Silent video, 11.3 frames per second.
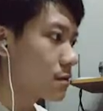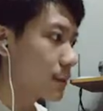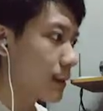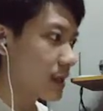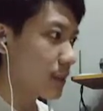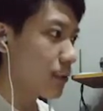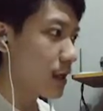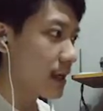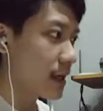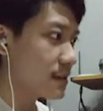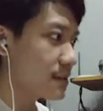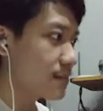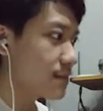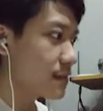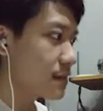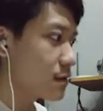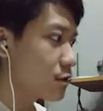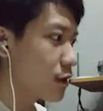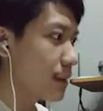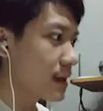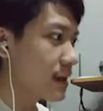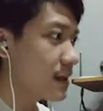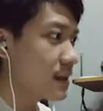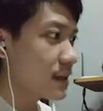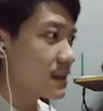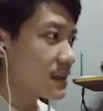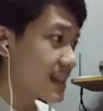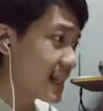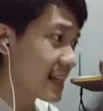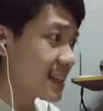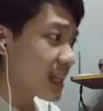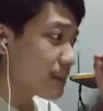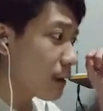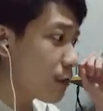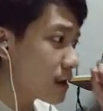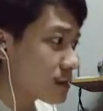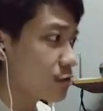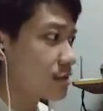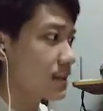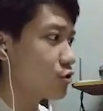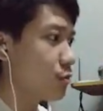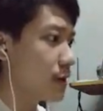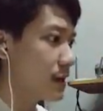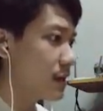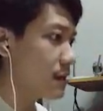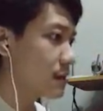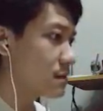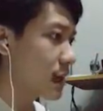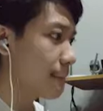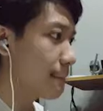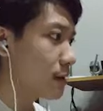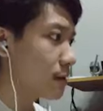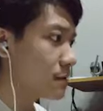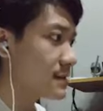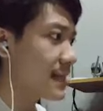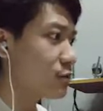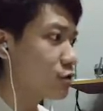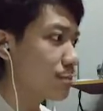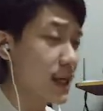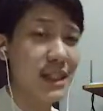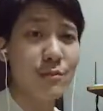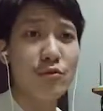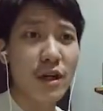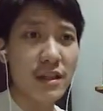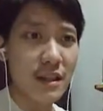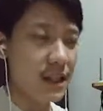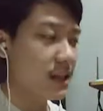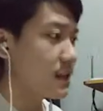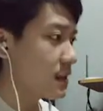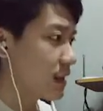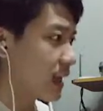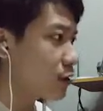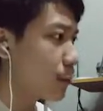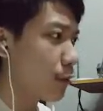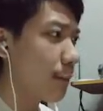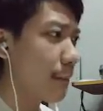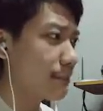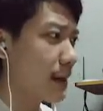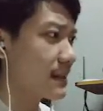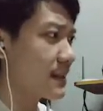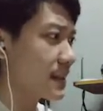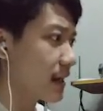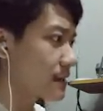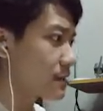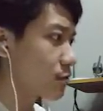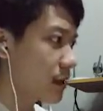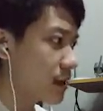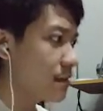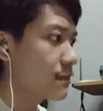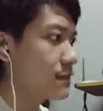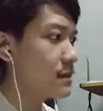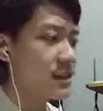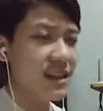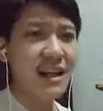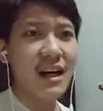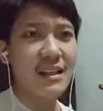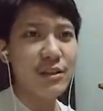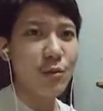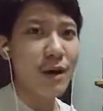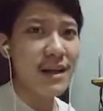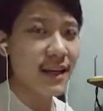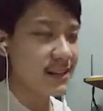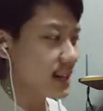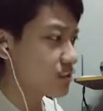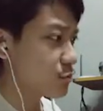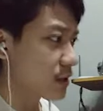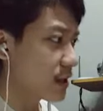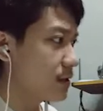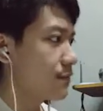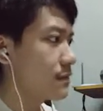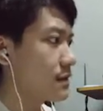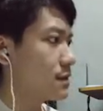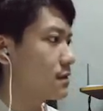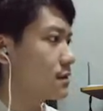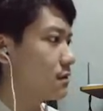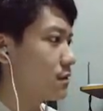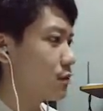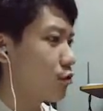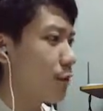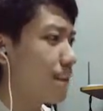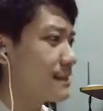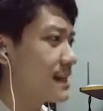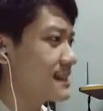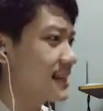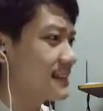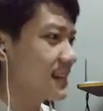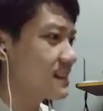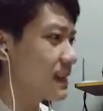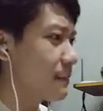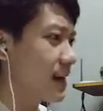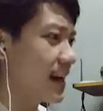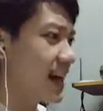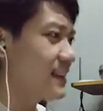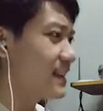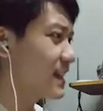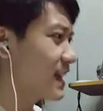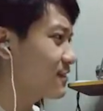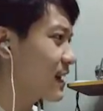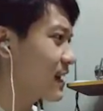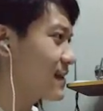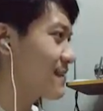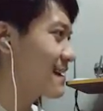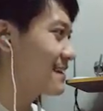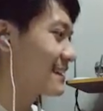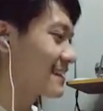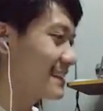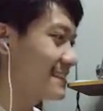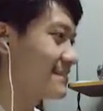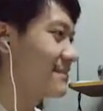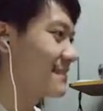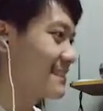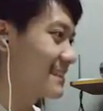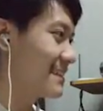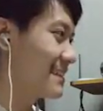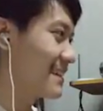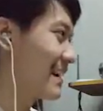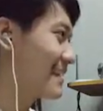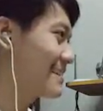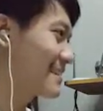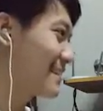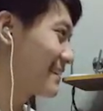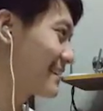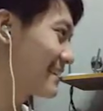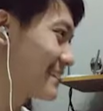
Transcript: Coba kita ke bawah lagi, guys. Coba ya. Kita ke bawah terus, guys. Coba ya. Sampai 100 meter mungkin ya. Ini kan 24 meter nih, guys. Oke. Kita coba aja, guys, langsung ya. Gue penasaran sih sama endingnya tuh kayak gimana ya. Let's go.